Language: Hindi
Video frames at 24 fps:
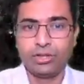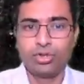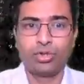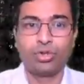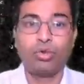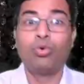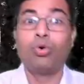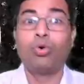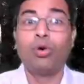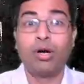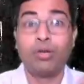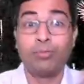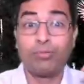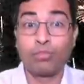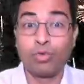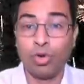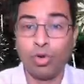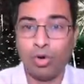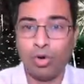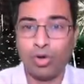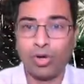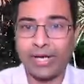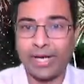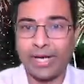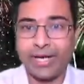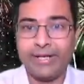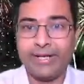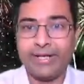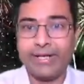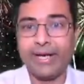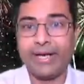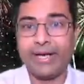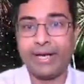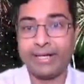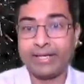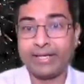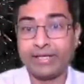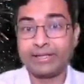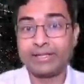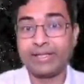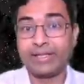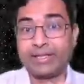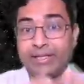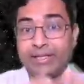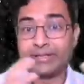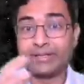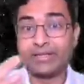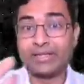तो हमको और आइडिया आएगा कि
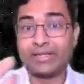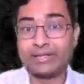किस